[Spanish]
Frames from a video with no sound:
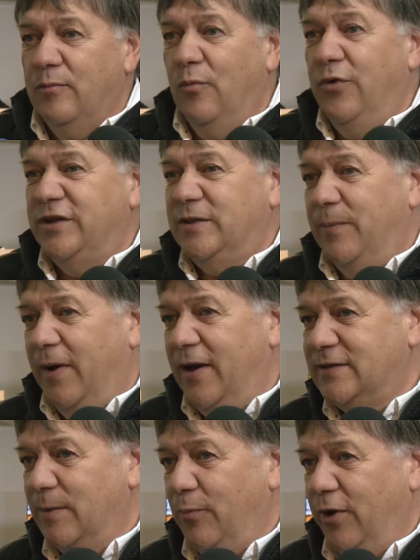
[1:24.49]

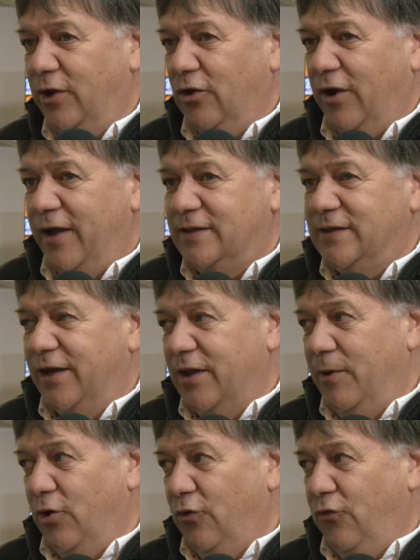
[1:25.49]
municipales se pueden organizar de
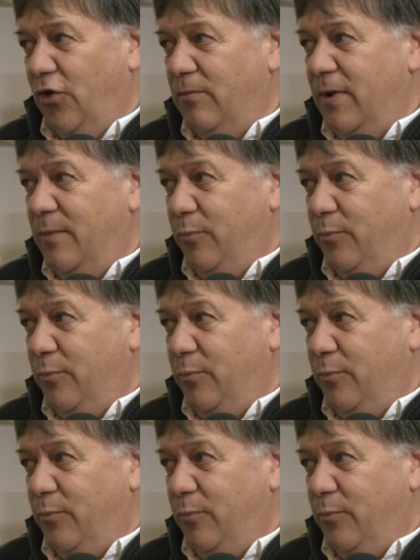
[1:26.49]
mejor forma,